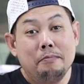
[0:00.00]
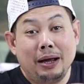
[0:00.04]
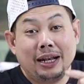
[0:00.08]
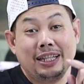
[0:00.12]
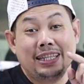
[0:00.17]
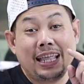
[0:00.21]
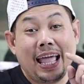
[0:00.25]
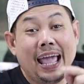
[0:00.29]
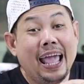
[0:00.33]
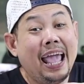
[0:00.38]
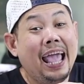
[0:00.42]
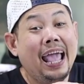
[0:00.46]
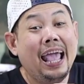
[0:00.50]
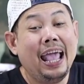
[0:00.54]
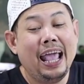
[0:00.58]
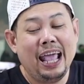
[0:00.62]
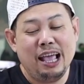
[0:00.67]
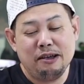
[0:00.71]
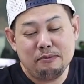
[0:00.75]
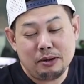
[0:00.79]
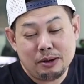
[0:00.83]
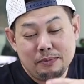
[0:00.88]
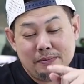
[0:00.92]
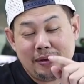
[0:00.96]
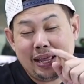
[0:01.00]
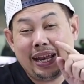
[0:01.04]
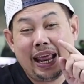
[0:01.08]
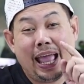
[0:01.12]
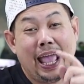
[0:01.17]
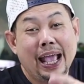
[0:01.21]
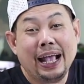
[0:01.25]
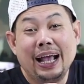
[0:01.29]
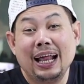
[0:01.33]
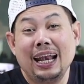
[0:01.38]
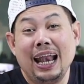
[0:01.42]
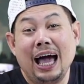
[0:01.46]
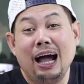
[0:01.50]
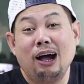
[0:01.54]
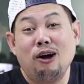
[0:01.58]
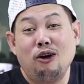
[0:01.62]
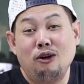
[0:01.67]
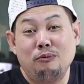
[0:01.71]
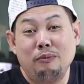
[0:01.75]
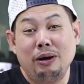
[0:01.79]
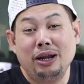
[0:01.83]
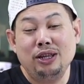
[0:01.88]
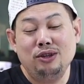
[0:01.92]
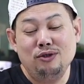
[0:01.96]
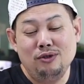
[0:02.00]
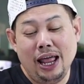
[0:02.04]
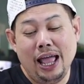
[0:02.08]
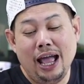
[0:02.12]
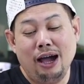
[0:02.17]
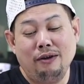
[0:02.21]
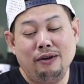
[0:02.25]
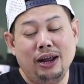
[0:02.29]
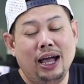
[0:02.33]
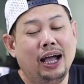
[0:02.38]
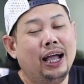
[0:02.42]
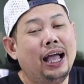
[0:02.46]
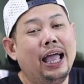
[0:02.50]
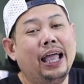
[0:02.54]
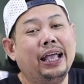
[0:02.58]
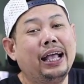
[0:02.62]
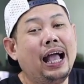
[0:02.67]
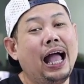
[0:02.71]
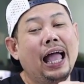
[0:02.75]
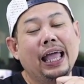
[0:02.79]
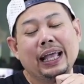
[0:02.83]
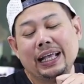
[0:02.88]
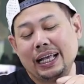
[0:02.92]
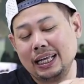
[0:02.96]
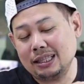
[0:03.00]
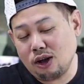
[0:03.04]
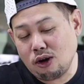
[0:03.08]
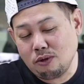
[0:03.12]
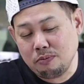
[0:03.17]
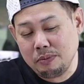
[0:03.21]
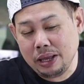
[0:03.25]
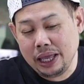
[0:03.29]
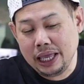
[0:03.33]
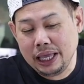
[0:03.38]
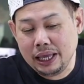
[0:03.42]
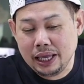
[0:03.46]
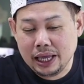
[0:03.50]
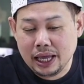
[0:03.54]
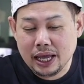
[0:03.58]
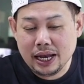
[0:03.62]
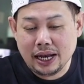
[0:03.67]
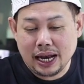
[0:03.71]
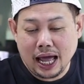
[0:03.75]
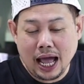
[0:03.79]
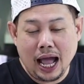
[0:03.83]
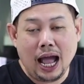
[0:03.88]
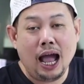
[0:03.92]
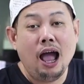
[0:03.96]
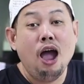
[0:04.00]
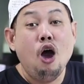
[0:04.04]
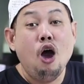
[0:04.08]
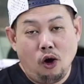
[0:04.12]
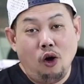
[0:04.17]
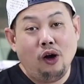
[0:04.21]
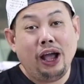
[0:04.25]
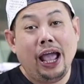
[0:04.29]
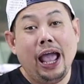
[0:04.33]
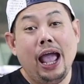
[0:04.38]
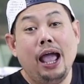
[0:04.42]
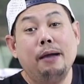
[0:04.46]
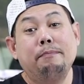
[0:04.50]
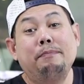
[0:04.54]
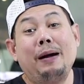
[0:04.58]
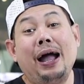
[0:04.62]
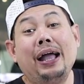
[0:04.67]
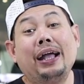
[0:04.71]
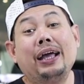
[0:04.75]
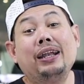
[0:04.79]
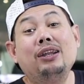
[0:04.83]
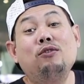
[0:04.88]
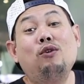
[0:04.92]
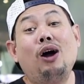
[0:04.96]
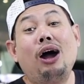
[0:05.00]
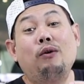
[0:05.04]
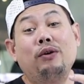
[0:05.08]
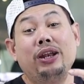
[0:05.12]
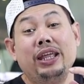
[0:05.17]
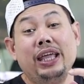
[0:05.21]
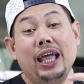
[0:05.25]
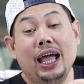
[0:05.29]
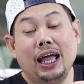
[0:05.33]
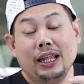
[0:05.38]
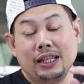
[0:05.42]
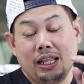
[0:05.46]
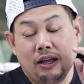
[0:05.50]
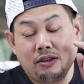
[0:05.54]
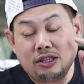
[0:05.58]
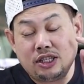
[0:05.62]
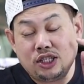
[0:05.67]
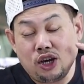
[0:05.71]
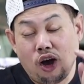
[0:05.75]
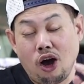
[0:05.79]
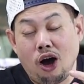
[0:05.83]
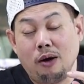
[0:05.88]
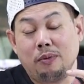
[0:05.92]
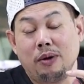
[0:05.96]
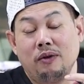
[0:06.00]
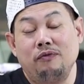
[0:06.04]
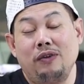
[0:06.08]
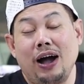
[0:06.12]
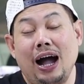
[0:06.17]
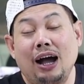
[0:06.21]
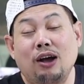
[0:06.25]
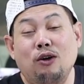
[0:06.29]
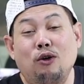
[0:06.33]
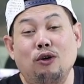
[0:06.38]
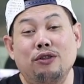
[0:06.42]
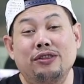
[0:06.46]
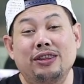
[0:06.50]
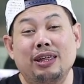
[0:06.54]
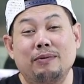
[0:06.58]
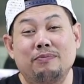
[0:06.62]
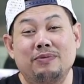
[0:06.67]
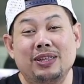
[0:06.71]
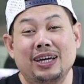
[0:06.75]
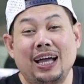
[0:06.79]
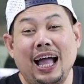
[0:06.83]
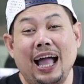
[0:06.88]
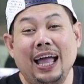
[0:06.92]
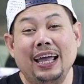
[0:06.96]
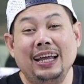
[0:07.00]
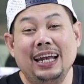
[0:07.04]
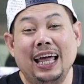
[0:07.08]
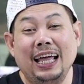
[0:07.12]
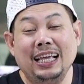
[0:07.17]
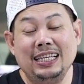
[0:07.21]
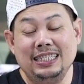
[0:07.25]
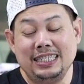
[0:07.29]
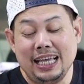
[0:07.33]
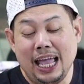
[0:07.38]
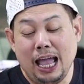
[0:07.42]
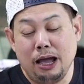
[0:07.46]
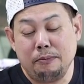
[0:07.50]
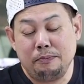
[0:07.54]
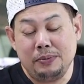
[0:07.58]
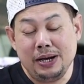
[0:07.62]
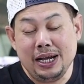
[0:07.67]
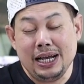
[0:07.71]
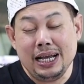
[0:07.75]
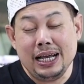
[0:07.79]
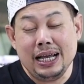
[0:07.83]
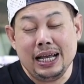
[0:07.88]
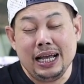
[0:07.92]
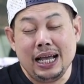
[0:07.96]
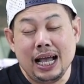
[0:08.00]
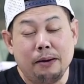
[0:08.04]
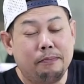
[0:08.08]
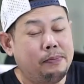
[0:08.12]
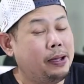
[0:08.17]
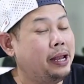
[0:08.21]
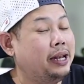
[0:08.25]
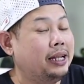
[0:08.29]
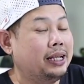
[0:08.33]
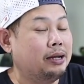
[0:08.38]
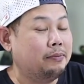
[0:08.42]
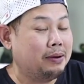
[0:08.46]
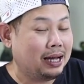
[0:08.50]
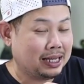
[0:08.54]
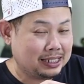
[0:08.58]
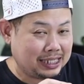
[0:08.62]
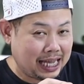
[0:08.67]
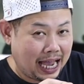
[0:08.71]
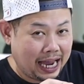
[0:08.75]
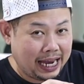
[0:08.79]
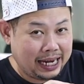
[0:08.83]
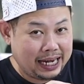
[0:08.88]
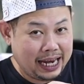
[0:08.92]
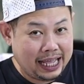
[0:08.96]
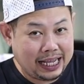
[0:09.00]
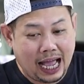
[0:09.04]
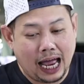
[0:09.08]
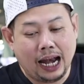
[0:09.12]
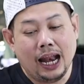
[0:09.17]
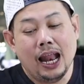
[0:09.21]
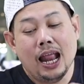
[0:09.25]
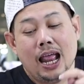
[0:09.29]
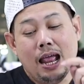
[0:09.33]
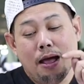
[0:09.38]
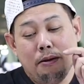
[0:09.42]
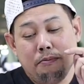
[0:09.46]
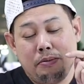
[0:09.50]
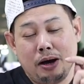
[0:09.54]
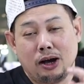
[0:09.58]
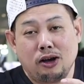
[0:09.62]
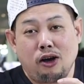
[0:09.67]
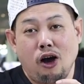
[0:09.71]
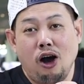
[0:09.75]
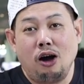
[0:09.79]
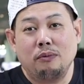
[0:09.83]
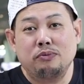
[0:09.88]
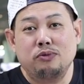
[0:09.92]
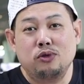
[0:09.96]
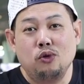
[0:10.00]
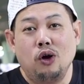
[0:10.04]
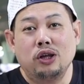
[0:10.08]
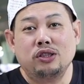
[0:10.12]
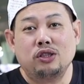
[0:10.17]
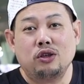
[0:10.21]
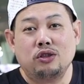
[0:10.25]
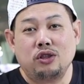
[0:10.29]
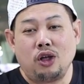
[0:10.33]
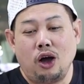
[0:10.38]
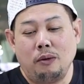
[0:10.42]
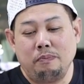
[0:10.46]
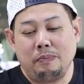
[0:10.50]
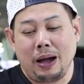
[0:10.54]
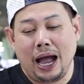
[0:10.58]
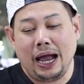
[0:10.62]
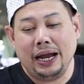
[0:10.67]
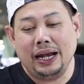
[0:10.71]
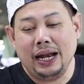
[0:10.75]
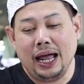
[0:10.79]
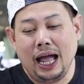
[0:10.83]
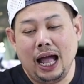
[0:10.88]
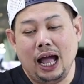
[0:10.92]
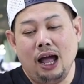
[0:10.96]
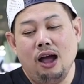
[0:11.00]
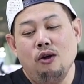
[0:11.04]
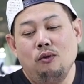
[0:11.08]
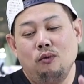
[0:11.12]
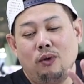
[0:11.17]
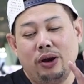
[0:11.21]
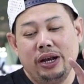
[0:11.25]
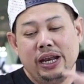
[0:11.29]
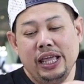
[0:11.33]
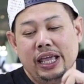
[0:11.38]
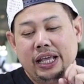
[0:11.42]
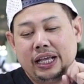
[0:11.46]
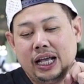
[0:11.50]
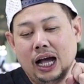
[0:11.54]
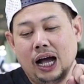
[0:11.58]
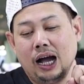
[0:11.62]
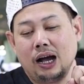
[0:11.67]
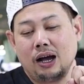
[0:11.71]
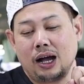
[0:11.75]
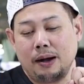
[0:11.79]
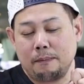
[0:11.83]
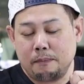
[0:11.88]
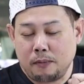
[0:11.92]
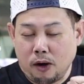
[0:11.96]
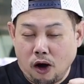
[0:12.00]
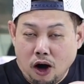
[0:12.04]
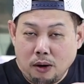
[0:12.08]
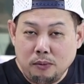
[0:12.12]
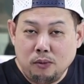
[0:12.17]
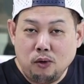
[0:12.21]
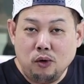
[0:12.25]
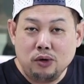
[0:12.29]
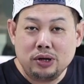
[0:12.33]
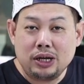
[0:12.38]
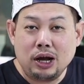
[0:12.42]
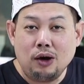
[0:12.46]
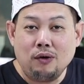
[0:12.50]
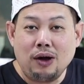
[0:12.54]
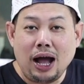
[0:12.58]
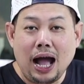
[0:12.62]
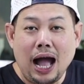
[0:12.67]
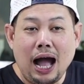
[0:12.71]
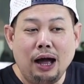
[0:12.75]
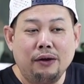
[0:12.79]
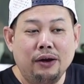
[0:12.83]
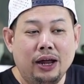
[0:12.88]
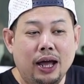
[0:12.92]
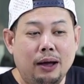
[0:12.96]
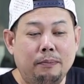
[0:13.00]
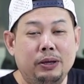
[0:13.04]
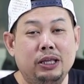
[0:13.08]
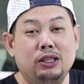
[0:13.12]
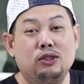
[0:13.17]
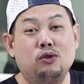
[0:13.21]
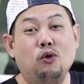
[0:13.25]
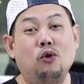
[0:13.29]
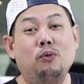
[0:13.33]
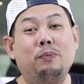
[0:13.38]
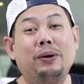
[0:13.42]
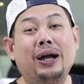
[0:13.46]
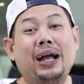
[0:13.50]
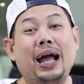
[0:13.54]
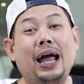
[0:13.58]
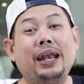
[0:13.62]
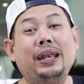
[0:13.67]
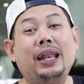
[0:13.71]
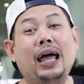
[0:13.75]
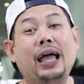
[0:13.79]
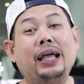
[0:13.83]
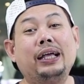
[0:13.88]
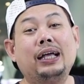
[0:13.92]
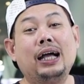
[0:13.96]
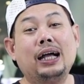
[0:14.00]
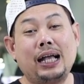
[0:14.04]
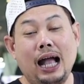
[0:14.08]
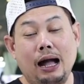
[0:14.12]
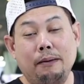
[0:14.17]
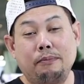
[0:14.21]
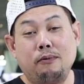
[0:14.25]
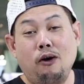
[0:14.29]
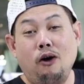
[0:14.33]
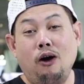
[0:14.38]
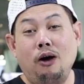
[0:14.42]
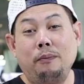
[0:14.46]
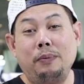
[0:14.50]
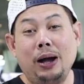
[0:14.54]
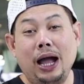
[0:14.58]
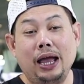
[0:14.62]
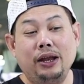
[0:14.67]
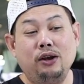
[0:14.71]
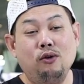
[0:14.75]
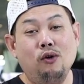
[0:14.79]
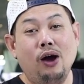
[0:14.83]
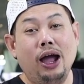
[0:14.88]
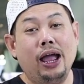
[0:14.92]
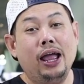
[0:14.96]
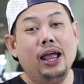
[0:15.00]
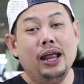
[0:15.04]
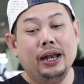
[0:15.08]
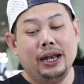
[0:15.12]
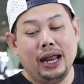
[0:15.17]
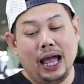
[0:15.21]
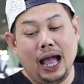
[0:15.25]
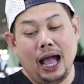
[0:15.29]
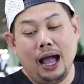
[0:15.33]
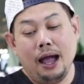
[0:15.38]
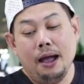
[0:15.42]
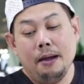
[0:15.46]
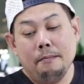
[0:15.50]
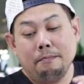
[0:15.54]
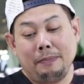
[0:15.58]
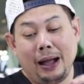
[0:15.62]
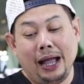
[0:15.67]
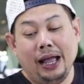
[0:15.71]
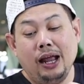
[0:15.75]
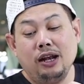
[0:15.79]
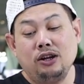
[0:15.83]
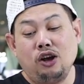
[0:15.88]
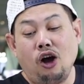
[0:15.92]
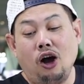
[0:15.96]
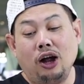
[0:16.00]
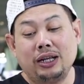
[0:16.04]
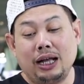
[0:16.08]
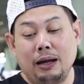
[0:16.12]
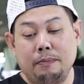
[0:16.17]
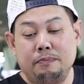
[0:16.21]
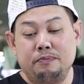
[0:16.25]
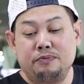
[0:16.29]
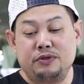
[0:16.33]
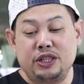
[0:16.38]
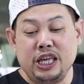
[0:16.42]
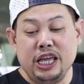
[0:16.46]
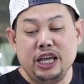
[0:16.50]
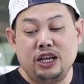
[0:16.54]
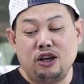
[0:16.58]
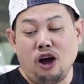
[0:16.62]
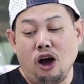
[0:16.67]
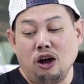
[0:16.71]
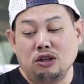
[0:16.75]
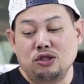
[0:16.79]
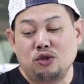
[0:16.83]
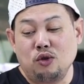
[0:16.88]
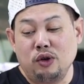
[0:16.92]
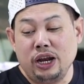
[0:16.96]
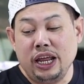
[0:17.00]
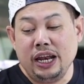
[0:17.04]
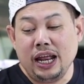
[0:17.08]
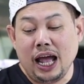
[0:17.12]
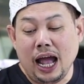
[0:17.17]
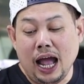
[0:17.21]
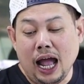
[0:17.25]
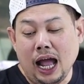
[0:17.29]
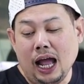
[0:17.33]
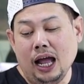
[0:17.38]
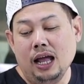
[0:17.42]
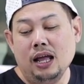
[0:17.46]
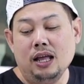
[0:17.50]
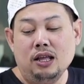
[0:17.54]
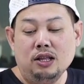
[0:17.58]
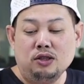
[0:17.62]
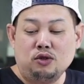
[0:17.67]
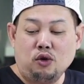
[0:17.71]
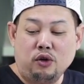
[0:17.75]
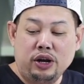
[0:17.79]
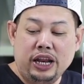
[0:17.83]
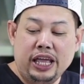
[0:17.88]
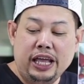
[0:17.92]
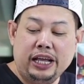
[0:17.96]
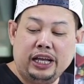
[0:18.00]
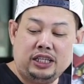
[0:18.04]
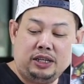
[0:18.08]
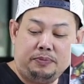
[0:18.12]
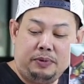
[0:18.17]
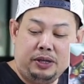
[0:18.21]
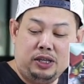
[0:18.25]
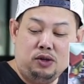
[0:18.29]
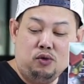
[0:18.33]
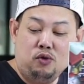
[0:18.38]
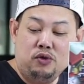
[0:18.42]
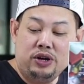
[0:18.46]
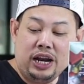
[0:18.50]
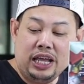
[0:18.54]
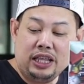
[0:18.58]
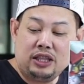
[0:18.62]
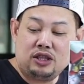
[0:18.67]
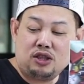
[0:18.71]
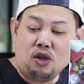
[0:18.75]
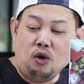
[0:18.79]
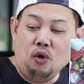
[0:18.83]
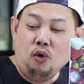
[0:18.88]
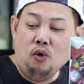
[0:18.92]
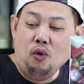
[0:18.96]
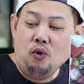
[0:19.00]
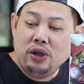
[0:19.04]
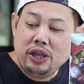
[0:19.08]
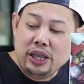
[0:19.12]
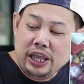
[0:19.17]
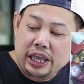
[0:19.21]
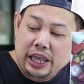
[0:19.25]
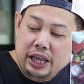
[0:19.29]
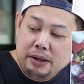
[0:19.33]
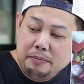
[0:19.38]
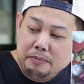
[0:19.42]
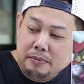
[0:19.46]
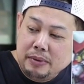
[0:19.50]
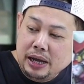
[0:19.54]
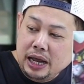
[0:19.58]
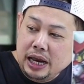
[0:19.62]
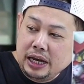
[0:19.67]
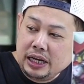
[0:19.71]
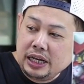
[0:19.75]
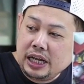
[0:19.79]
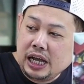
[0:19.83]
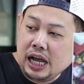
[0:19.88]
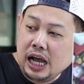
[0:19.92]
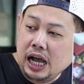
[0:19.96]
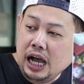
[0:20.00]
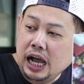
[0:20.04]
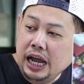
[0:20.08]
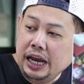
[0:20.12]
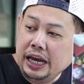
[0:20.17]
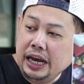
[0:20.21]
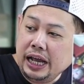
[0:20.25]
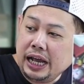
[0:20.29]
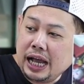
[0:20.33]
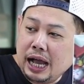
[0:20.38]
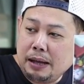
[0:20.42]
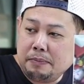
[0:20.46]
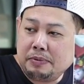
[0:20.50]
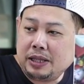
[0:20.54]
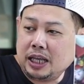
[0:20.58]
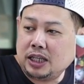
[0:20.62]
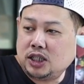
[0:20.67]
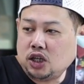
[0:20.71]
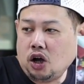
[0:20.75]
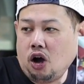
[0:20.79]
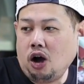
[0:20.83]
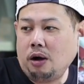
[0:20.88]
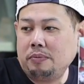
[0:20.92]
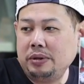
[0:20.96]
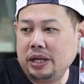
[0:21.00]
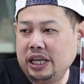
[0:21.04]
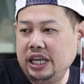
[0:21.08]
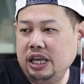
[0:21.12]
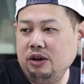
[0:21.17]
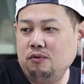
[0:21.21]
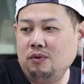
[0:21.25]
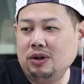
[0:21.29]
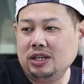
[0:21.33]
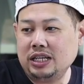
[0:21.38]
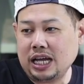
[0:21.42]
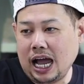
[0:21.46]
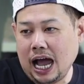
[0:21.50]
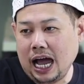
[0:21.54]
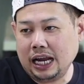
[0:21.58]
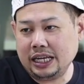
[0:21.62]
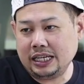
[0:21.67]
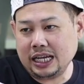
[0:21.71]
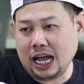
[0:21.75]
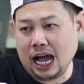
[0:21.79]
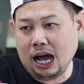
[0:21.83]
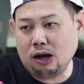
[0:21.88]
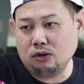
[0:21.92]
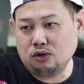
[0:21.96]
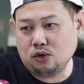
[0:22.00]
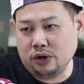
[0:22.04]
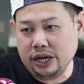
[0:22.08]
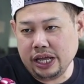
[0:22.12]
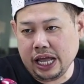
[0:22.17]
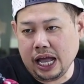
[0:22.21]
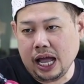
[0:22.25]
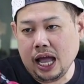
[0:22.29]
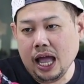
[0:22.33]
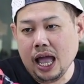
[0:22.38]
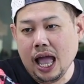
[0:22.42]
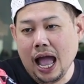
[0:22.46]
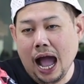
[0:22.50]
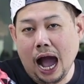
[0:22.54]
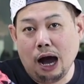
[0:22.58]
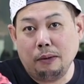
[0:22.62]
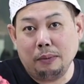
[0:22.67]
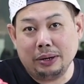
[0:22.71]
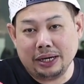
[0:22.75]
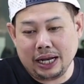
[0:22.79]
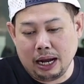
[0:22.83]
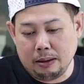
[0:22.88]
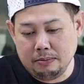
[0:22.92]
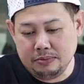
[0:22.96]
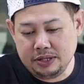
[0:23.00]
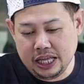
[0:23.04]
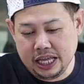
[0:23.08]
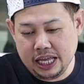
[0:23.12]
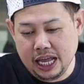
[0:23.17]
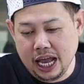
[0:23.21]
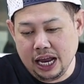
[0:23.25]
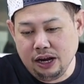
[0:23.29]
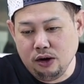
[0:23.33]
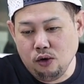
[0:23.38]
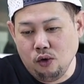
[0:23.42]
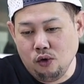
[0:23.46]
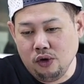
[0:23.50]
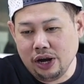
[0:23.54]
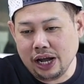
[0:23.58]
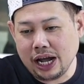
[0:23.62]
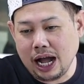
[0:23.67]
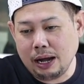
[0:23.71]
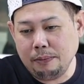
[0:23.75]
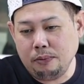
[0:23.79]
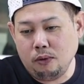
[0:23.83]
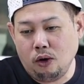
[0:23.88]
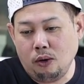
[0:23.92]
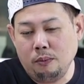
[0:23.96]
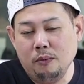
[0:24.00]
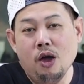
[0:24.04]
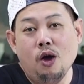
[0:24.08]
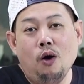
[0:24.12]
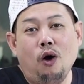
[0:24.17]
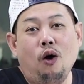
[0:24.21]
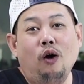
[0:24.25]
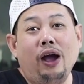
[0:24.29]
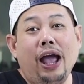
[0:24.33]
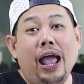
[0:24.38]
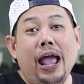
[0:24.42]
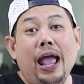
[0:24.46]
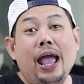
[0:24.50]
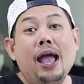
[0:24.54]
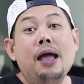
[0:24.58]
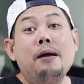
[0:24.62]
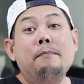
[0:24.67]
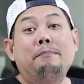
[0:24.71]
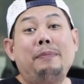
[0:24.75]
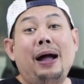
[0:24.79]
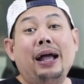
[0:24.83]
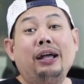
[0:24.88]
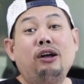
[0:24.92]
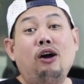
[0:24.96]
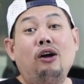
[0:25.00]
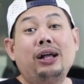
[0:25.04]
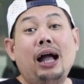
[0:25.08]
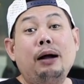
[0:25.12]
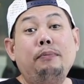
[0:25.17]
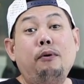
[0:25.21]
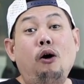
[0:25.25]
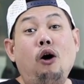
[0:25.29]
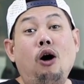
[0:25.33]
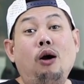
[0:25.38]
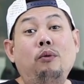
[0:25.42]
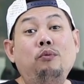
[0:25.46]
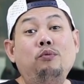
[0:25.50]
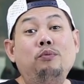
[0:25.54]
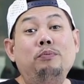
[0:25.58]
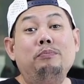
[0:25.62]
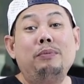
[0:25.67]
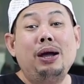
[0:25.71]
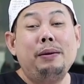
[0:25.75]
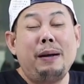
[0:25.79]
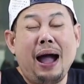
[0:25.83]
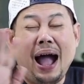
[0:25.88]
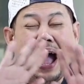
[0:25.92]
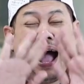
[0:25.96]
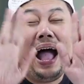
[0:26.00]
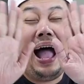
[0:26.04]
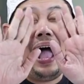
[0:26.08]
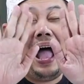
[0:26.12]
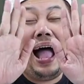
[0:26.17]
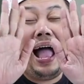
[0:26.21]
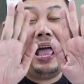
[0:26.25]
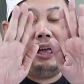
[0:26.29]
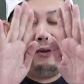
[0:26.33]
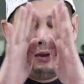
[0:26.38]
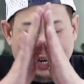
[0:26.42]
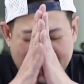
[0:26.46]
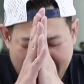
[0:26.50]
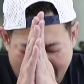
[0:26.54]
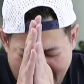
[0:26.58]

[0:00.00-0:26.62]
มันเท่มันมีเอกลักษณ์ของมันอยู่แล้วนะ ใครๆก็ต้องมีนะฮะโอเค ไปกันดีกว่าวันนี้ถ้าชอบก็ฝากกด subscribe ไลค์แชร์เพื่อเป็นกำลังใจในการประกอบตัวต่อๆไปนะฮะ วันนี้ก็ข้อมูลคร่าวๆนะฮะ ผิดถูกกับการใดก็กราบขออภัยด้วยนะฮะ ไปกันก่อนกับซีก๊อก ตัวนี้นะฮะตัวนี้ก็จะไปอยู่ในตู้อีกเหมือนเคยนะครับถ้าชอบเดี๋ยวคิดว่าจะอาจจะเอาตัวนี้เอามาทำสีให้ดูนะครับผมโอเคไปก่อนครับผมบ๊ายบายสวัส